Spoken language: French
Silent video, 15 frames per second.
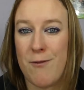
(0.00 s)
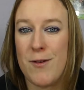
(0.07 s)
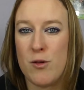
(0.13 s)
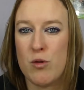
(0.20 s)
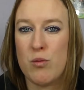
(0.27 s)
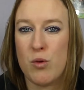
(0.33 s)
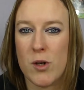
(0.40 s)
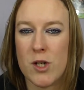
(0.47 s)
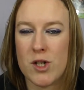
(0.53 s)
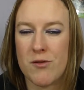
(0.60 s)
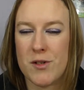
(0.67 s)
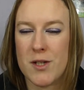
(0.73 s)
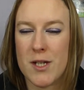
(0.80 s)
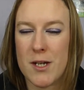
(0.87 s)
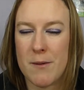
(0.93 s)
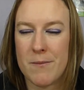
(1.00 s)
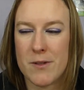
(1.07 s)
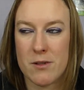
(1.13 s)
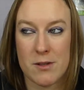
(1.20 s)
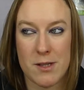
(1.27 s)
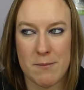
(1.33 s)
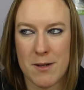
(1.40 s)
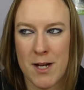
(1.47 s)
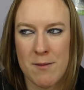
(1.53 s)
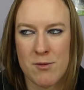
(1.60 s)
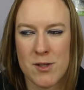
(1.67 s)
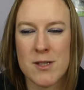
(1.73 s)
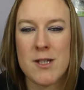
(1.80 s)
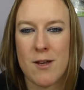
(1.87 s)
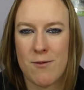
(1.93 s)
fait du bruit on va dire, parce que c'est pas de la
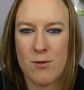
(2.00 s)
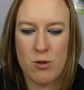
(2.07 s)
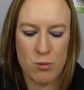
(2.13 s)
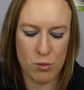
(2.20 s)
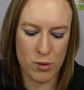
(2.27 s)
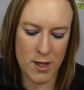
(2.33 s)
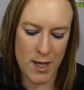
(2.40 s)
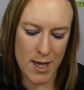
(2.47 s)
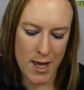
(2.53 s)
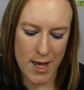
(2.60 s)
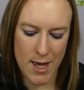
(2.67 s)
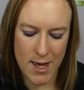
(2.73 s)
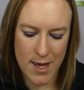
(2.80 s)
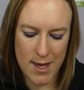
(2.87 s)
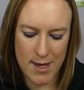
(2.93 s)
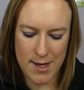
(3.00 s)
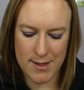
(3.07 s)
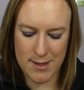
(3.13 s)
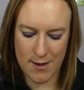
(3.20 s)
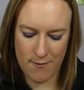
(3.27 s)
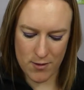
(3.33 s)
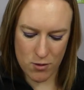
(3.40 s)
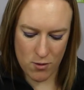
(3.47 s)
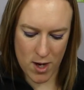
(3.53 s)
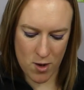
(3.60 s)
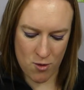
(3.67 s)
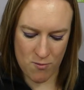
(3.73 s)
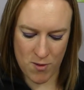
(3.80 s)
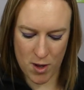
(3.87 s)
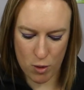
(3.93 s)
musique, ça fait du bruit et ça fait de la
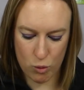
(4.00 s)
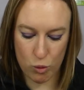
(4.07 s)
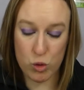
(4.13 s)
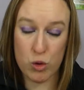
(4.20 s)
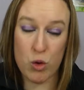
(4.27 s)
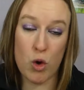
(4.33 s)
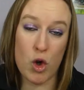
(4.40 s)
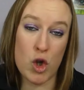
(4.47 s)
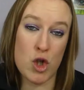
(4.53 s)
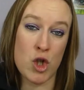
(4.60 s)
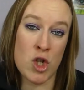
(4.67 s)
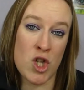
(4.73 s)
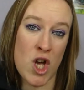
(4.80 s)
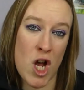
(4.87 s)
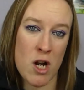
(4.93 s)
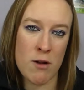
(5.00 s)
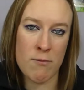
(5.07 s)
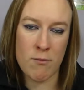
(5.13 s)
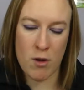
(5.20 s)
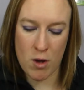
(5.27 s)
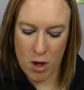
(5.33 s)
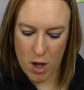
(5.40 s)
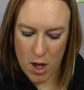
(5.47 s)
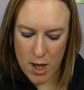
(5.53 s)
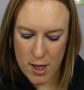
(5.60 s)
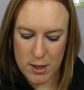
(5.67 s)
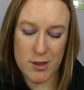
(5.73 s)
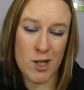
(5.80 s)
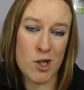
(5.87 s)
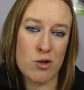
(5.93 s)
lumière. Donc c'est original,
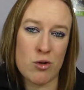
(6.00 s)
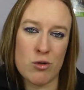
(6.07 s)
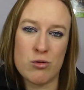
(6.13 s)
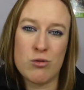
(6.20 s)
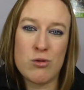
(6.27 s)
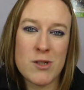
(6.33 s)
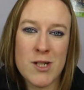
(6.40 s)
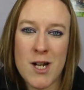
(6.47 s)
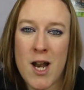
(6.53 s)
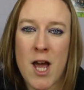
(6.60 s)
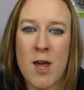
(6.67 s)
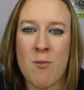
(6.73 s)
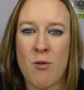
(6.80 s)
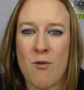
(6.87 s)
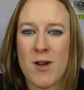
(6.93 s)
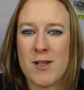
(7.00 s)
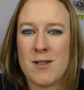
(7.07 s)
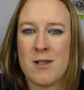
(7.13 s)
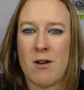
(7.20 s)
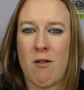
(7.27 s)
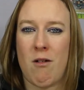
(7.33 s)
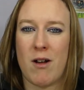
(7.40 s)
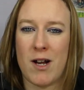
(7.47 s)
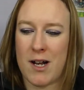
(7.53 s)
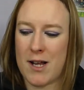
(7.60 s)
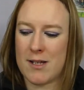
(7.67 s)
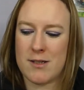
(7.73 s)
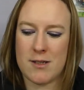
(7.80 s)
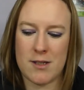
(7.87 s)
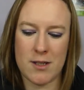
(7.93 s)
ça change du slime on va dire
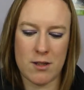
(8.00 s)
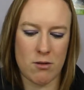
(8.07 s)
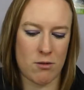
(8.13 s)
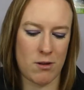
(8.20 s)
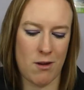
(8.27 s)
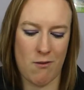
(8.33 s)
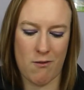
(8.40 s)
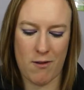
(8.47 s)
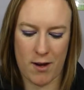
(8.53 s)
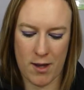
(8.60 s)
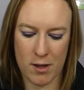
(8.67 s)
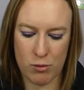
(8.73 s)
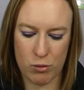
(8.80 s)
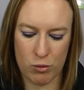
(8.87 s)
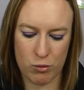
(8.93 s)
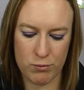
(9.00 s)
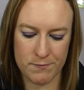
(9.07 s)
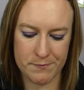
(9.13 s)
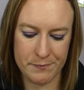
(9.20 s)
classique qui fait rien du tout.